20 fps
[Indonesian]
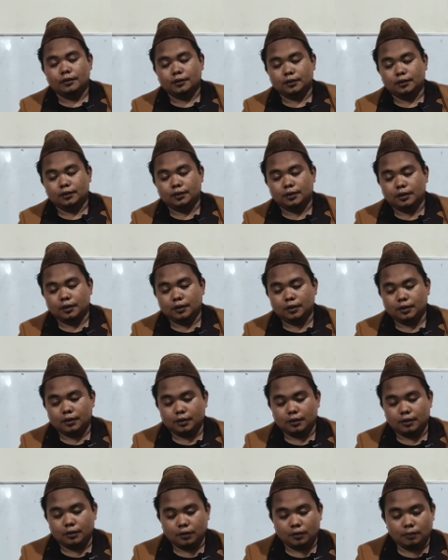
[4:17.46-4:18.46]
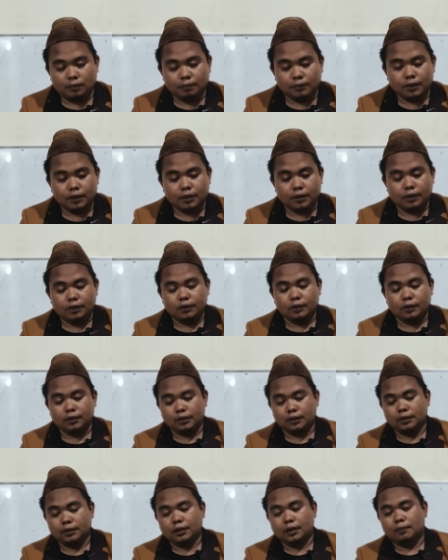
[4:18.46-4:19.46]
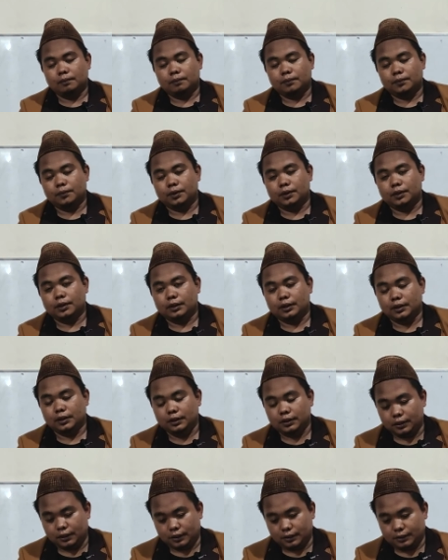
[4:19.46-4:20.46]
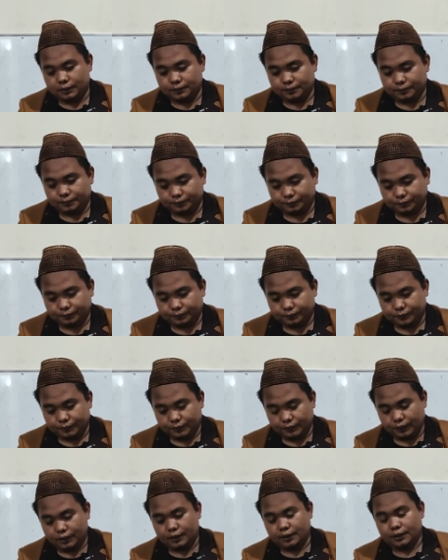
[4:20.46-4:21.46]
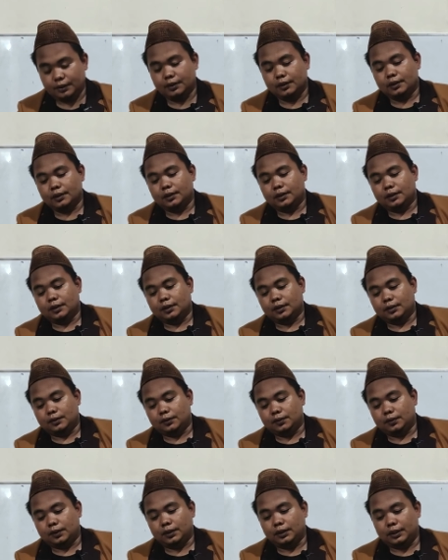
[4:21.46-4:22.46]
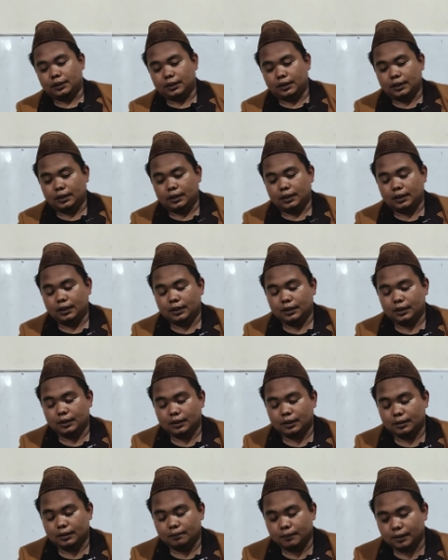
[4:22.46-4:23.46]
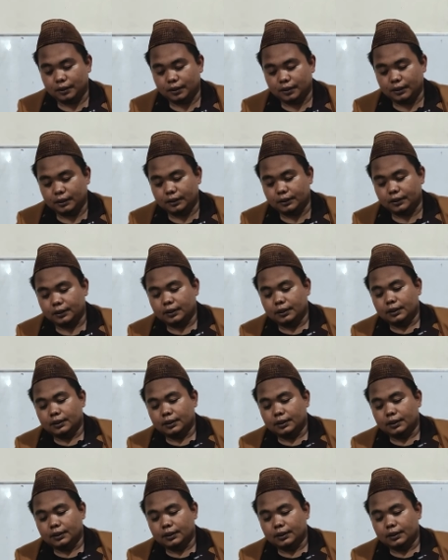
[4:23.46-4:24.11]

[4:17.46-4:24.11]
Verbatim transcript: tidak iqamah, tidak pula nida. Ya, itu adalah kemarin.